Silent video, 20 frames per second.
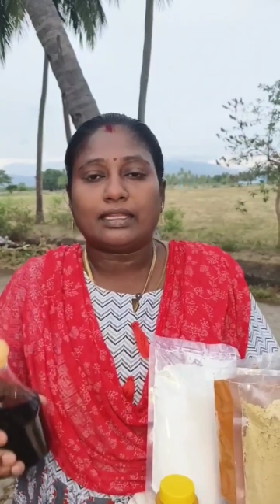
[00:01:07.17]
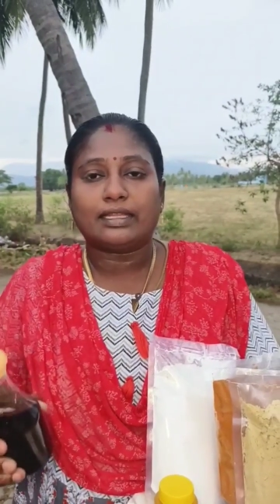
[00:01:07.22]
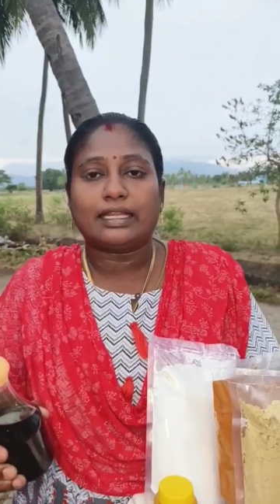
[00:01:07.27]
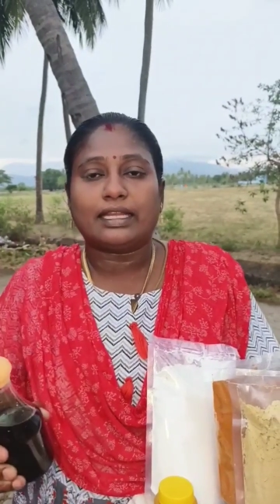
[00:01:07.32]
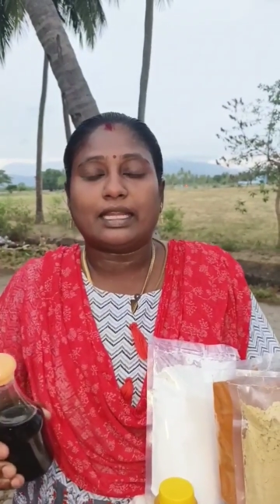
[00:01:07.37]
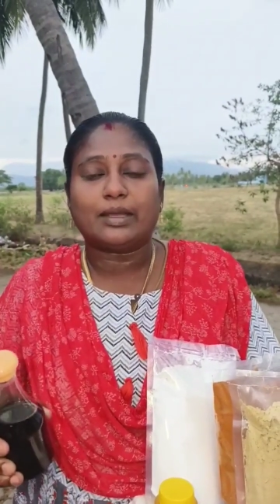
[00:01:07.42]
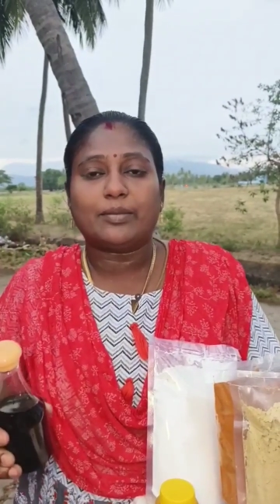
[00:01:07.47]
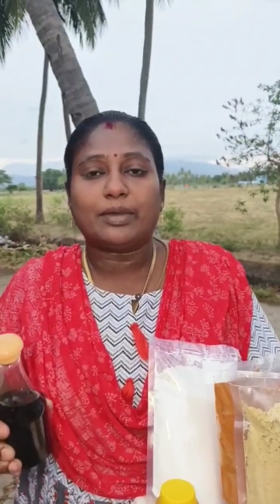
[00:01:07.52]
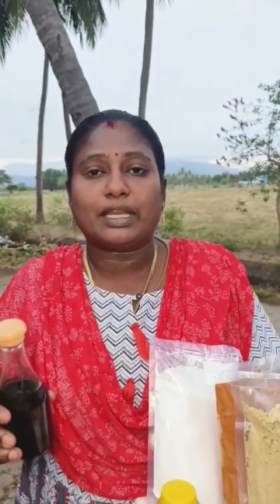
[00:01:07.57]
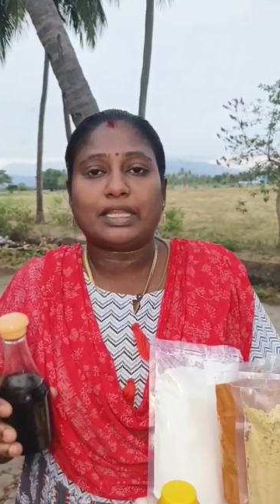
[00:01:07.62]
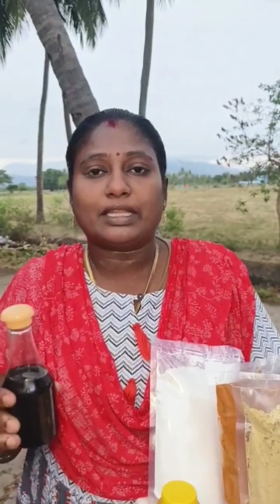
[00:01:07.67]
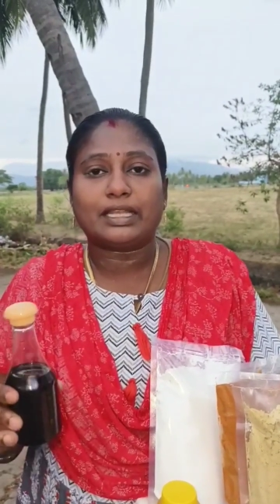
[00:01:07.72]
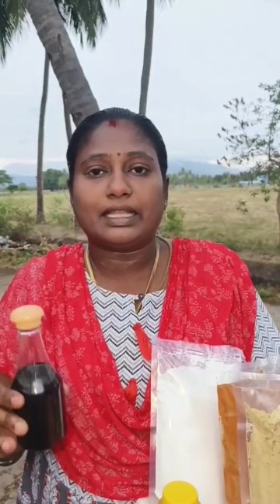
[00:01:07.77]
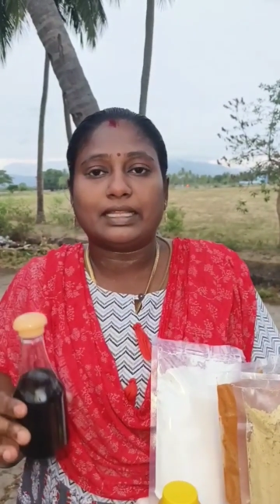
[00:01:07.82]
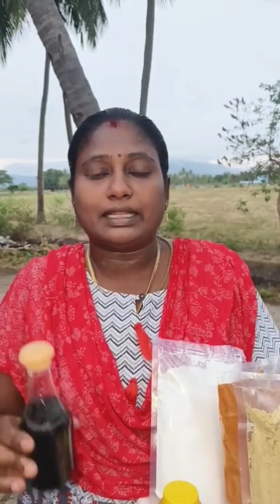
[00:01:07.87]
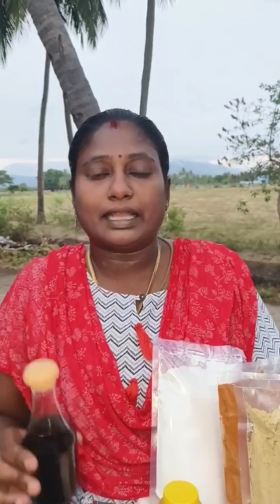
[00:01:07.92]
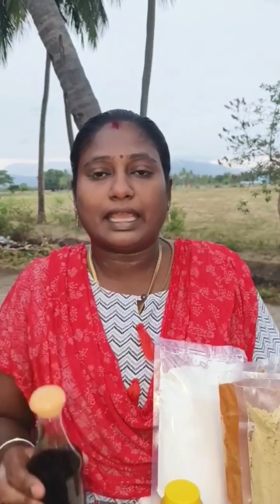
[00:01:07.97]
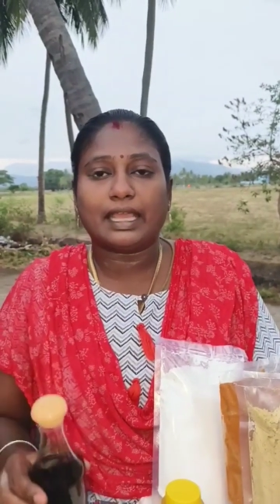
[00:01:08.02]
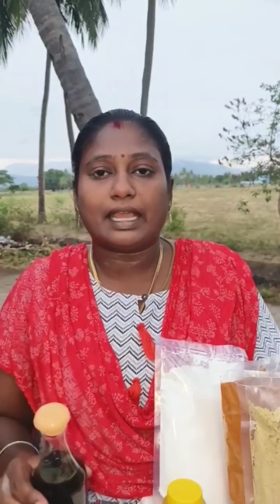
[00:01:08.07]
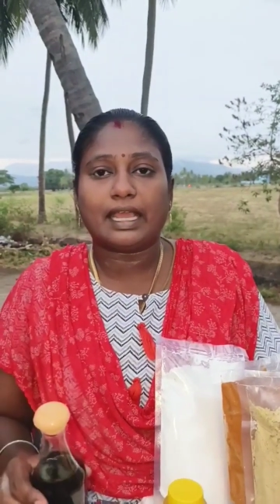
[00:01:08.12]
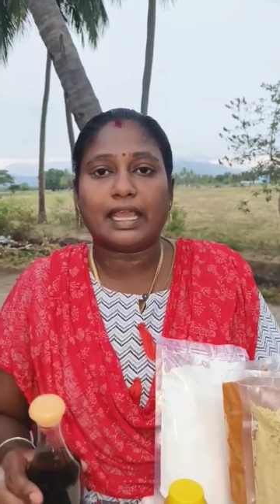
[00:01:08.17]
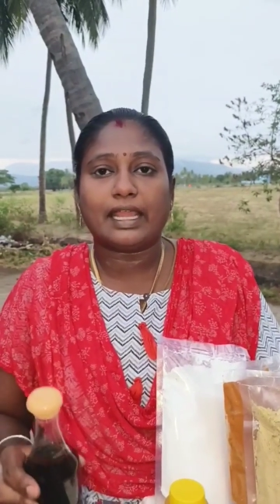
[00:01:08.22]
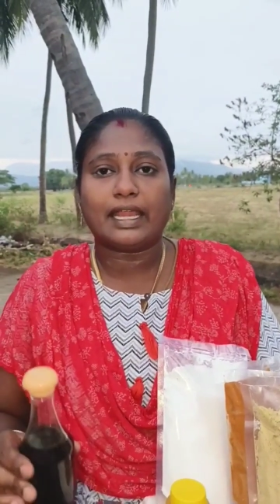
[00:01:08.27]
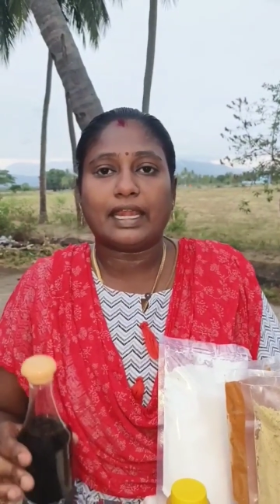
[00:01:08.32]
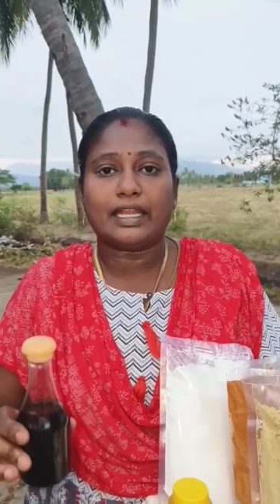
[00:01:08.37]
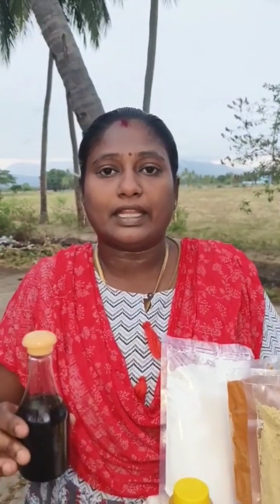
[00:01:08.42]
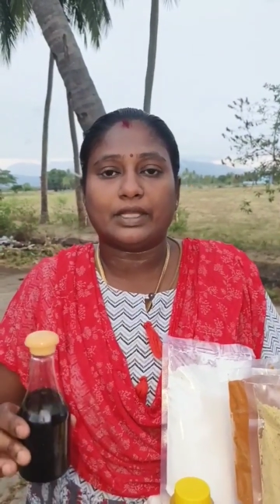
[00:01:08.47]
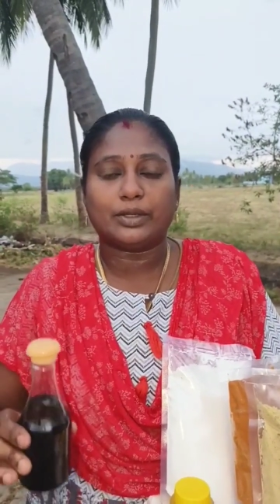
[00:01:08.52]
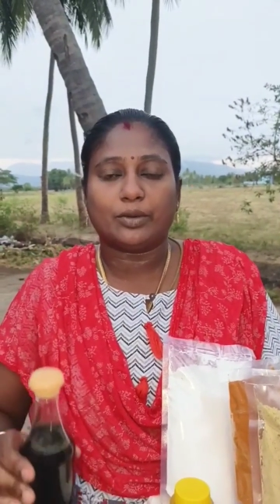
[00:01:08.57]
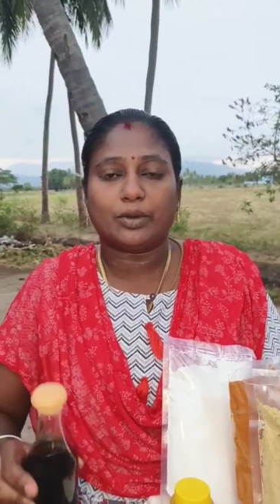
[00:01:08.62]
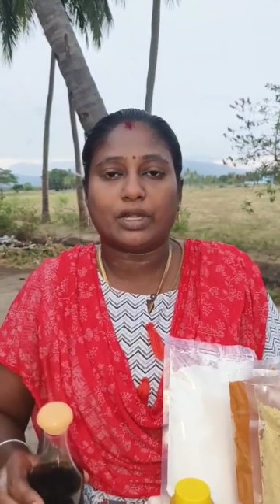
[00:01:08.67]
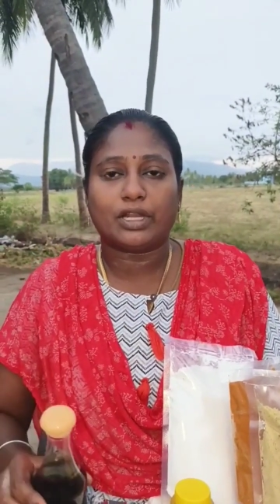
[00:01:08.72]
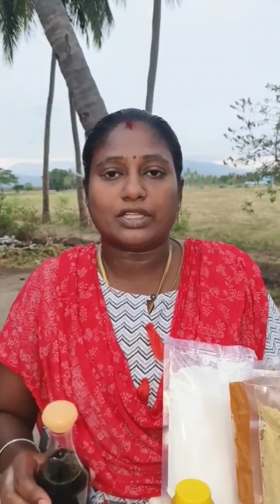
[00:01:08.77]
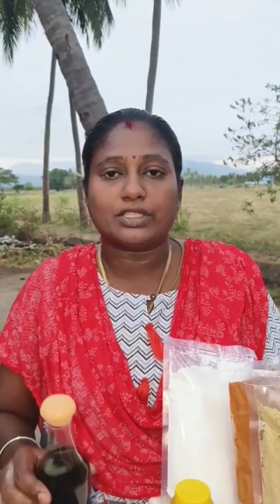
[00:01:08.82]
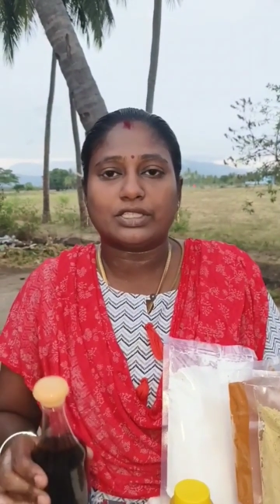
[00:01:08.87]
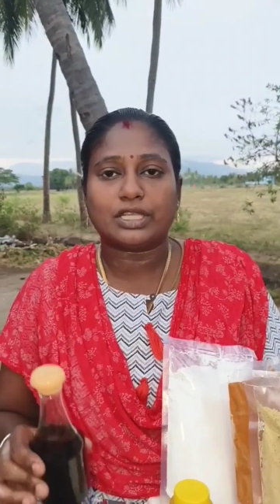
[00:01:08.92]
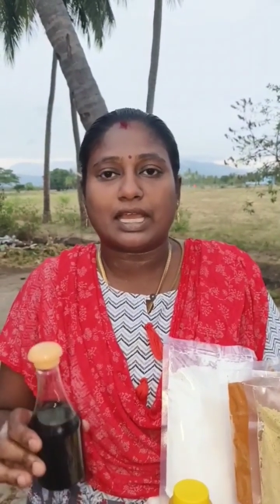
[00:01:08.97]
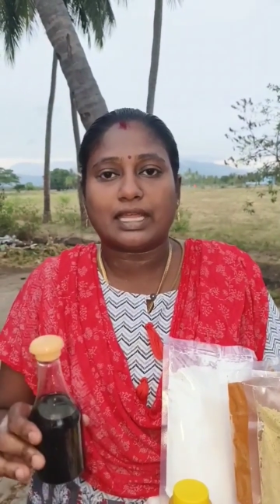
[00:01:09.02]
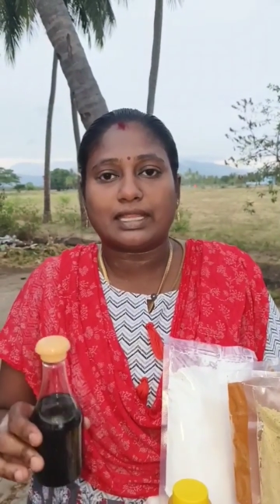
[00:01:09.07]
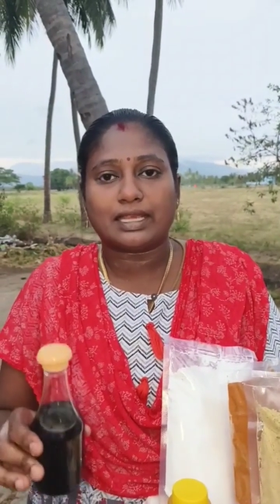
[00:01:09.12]
தென்னை மரத்தில் தேங்காய் எடுத்து
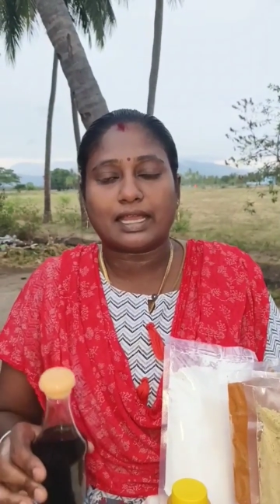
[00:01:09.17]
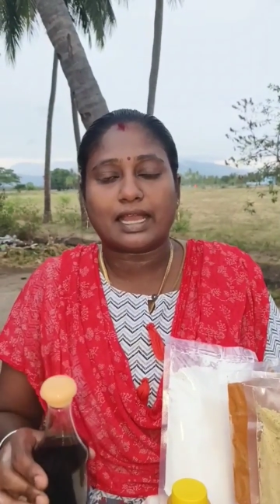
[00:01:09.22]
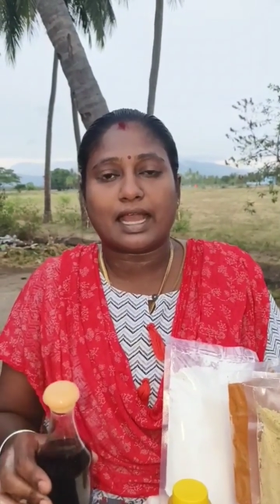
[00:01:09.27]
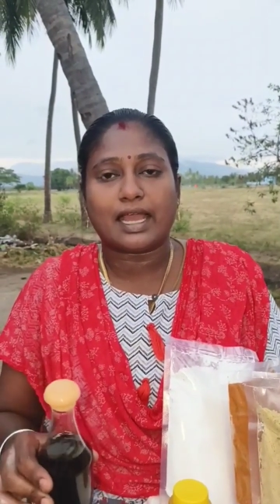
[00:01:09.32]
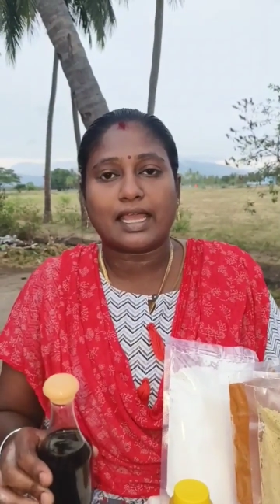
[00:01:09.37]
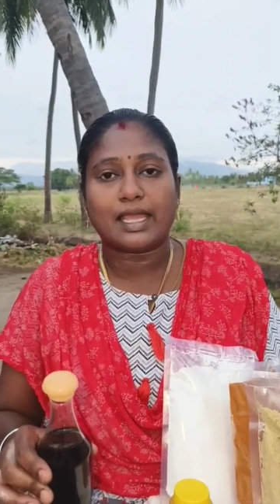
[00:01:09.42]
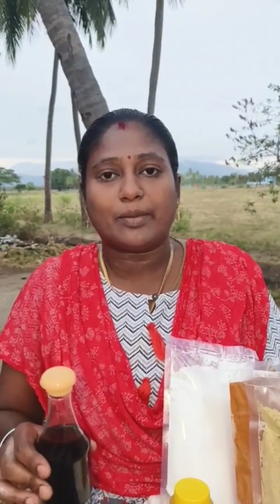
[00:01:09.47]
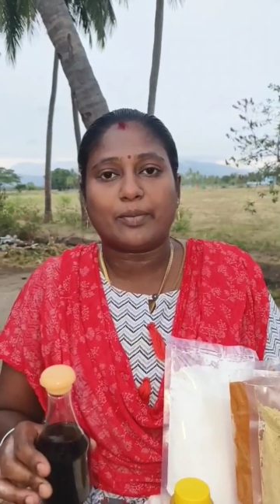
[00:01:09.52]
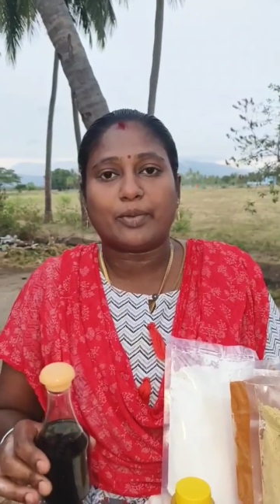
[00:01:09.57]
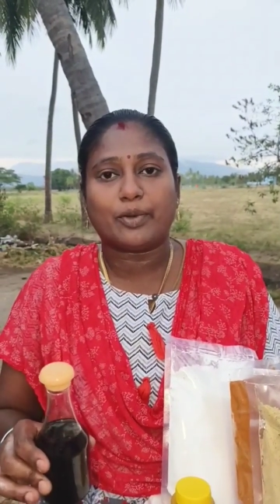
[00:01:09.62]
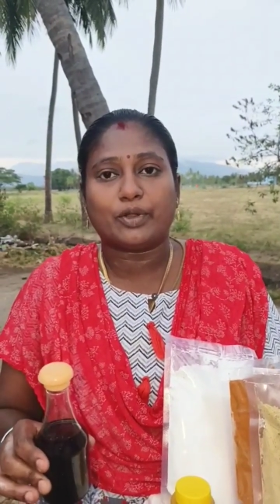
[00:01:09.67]
உடச்சி அதை காய